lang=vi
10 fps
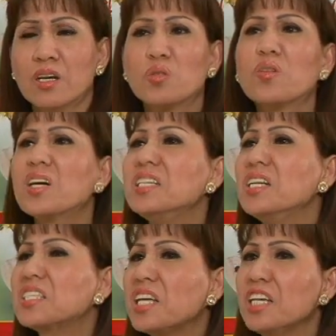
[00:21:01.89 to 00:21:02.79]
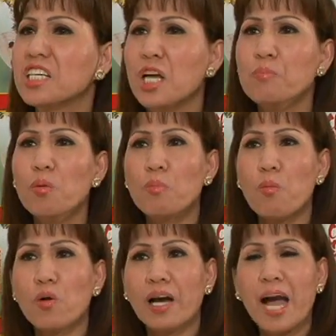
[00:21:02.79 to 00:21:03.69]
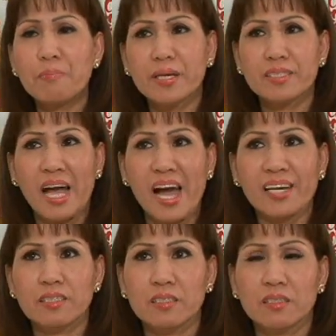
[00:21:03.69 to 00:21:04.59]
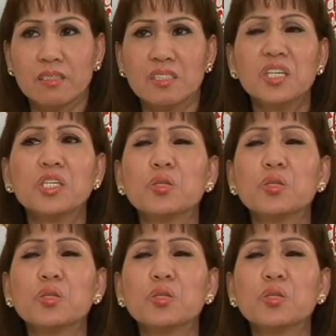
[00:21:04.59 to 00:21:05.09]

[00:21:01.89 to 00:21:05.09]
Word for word: tôi có dư tiền để mua một bộ khác mà xài nhưng